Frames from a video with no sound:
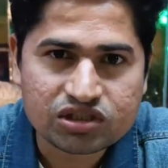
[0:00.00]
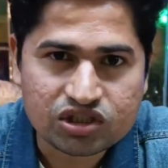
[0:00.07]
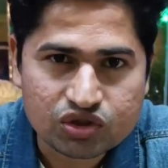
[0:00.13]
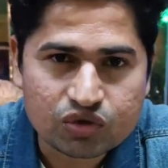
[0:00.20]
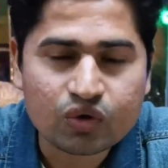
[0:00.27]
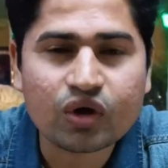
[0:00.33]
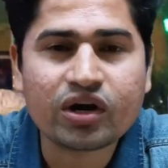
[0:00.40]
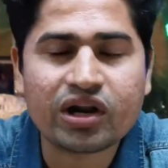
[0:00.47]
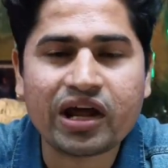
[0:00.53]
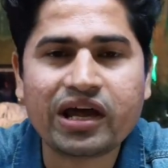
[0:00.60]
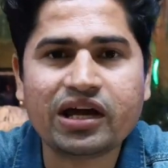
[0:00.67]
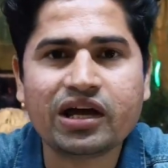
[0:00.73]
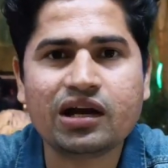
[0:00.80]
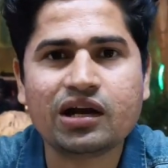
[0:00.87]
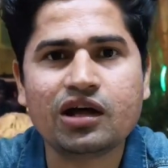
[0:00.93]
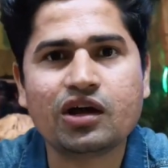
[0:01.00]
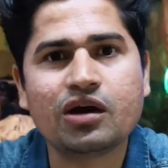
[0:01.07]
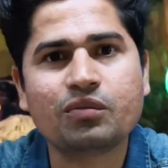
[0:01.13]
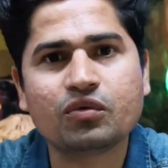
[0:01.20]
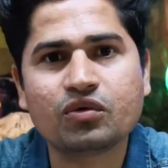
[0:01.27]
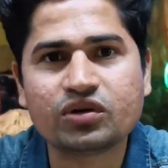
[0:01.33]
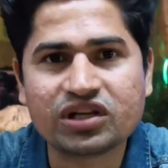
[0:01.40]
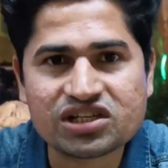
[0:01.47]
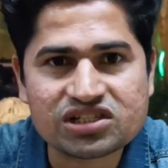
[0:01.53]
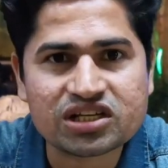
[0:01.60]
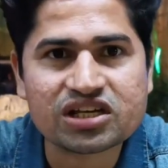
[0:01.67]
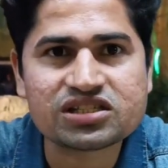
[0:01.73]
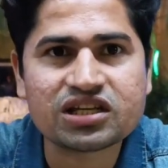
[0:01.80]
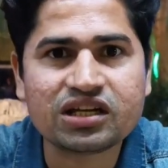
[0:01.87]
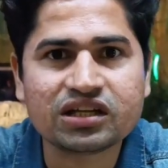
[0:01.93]
चीज़ों को ट्राई करना और आपको
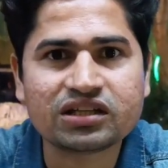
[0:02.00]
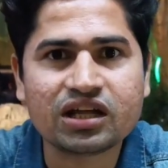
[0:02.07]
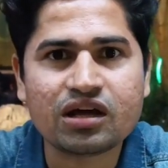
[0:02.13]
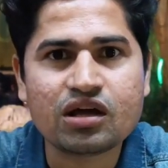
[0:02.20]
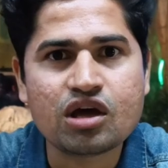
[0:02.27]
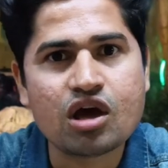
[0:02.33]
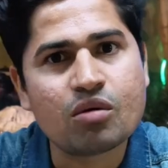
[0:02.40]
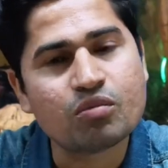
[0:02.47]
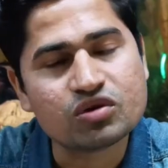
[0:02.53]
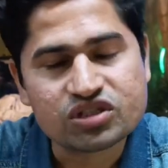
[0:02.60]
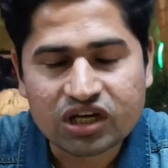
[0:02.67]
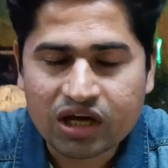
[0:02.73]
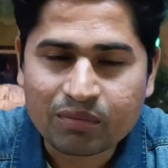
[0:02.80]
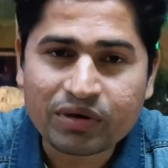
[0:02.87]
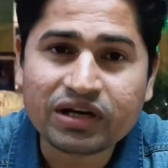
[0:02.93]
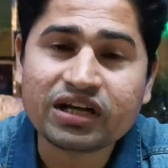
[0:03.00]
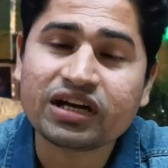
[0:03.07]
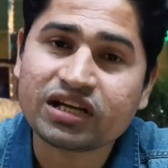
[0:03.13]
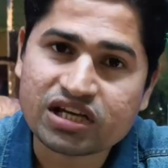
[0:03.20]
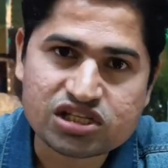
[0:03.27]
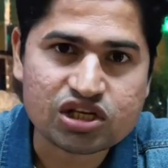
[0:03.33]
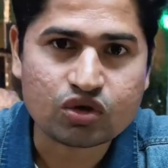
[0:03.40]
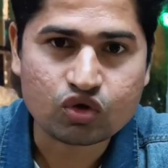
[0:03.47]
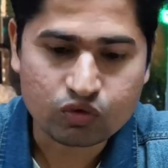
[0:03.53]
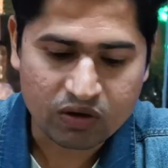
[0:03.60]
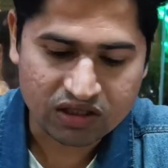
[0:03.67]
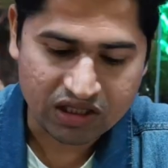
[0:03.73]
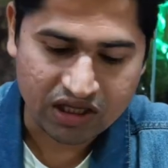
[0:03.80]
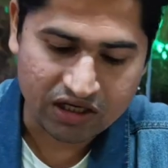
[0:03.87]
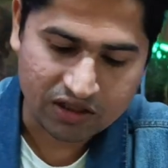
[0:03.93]
टेस्ट कैसा लगता है मुझे कमेंट करके ज़रूर
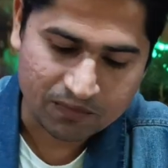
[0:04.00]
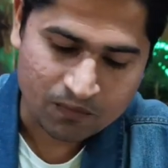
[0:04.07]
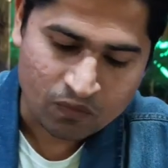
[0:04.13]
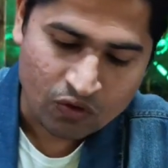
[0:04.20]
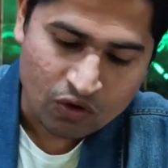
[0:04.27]
बताना